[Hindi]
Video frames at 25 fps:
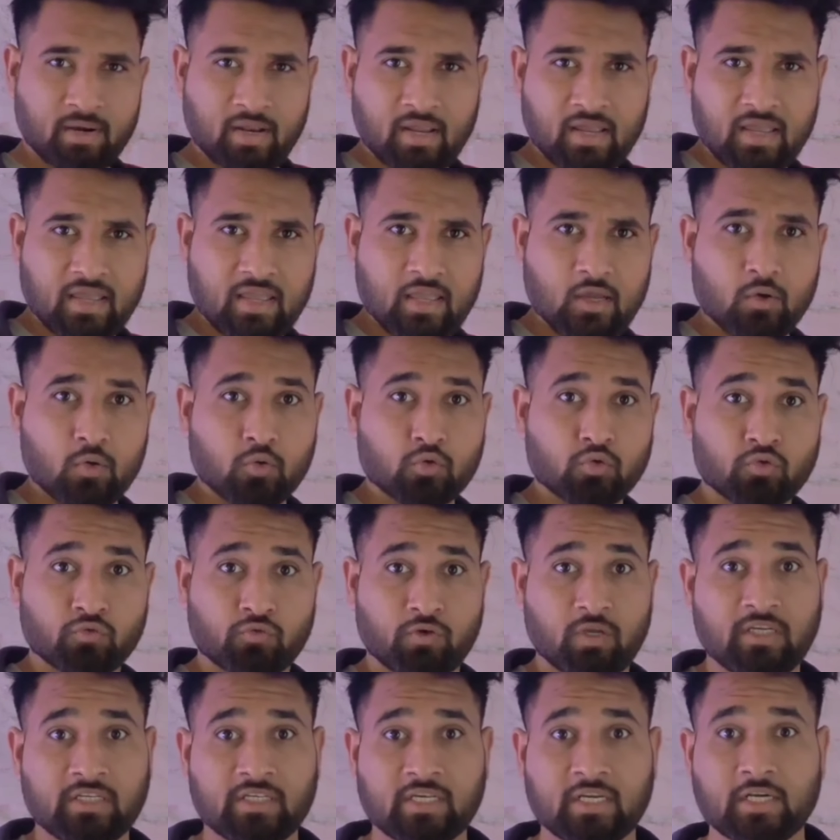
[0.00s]
कैमरा है और
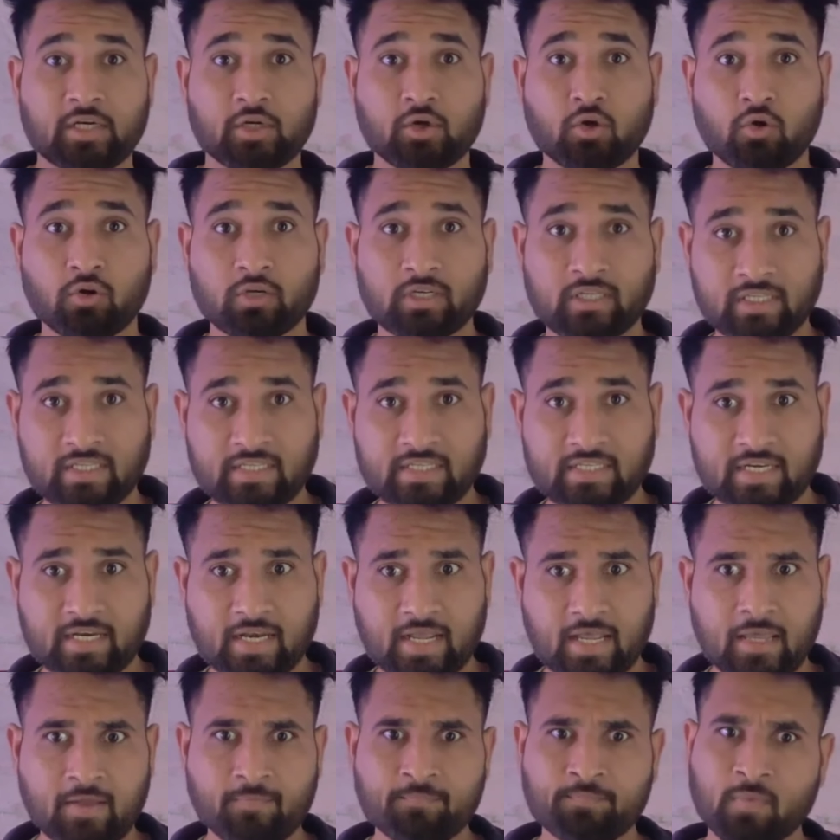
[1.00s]
जो फेशियल
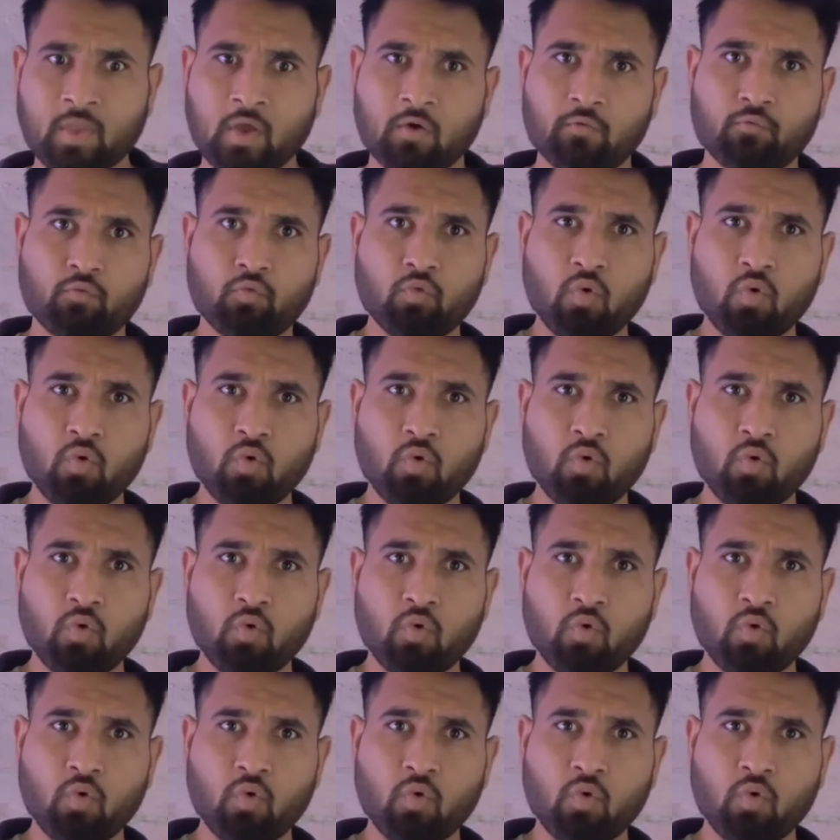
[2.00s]
रिकॉग्निशन है